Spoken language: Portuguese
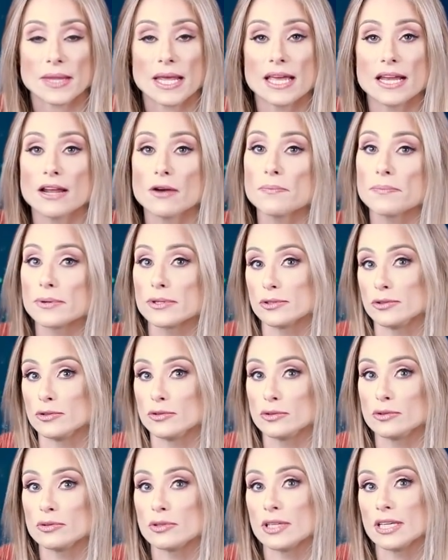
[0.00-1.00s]
Ele é um
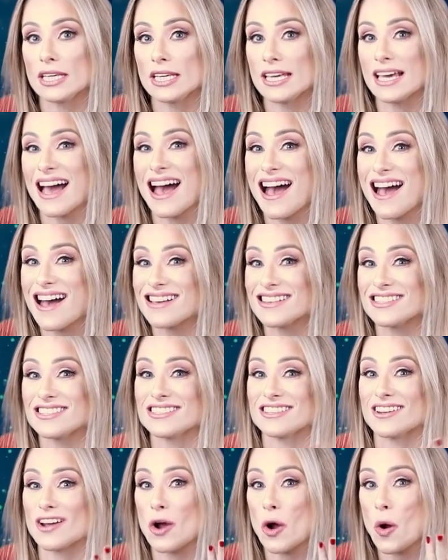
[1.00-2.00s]
produto que
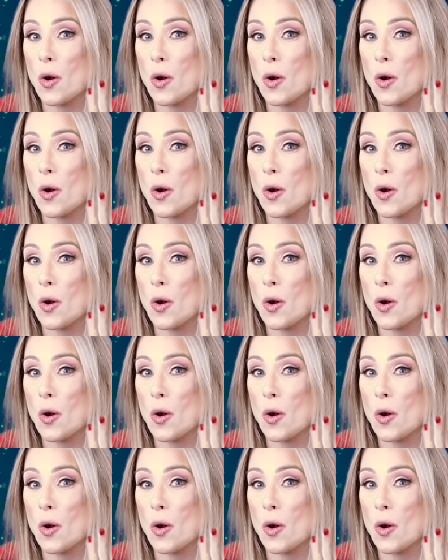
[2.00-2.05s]
age